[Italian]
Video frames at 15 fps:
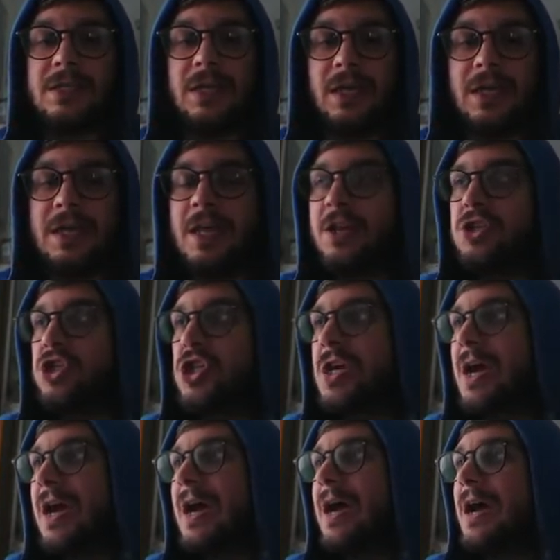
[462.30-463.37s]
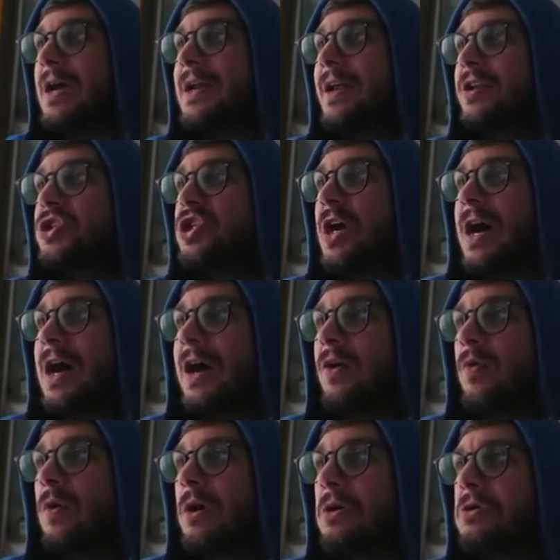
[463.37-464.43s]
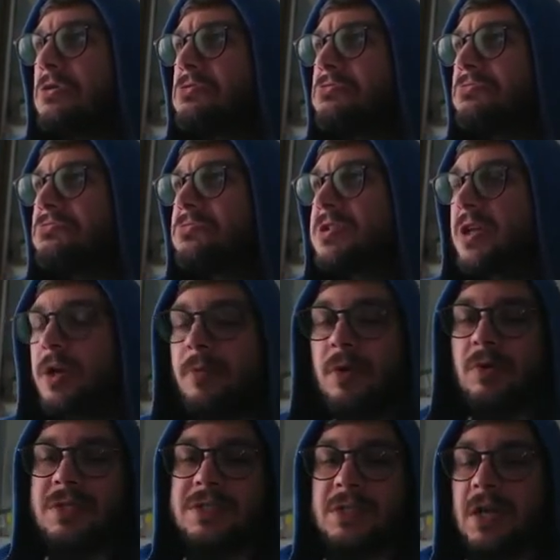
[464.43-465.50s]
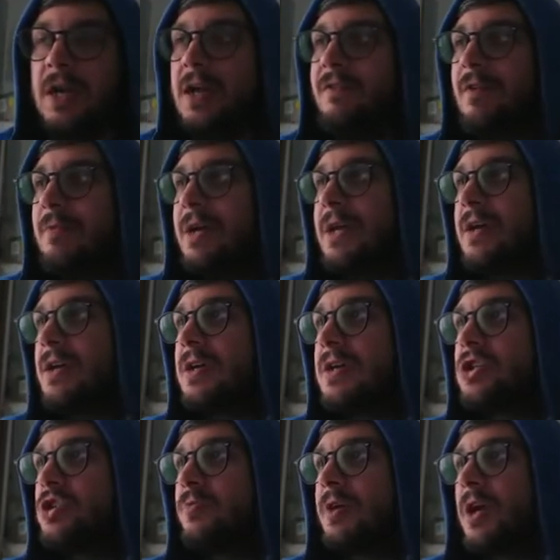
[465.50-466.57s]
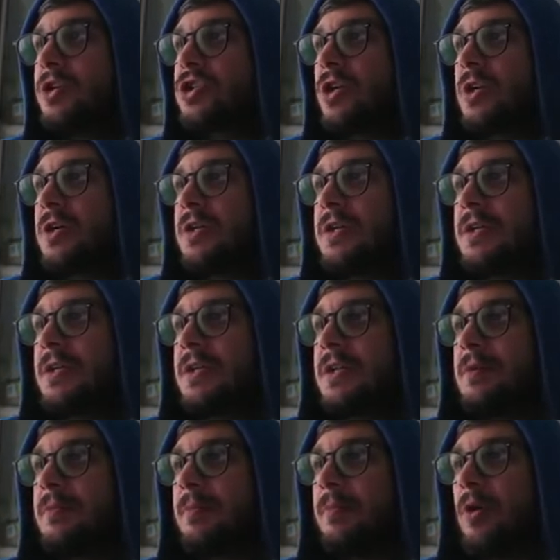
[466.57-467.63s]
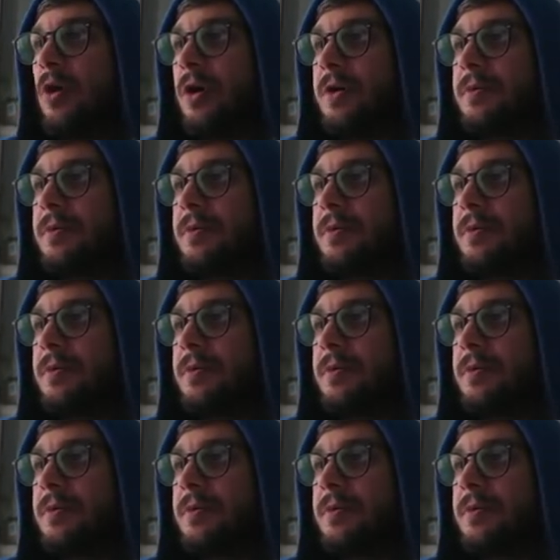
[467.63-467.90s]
Energia, energia acqua con sta roba qua strana. Va bene, ci piace. Poi.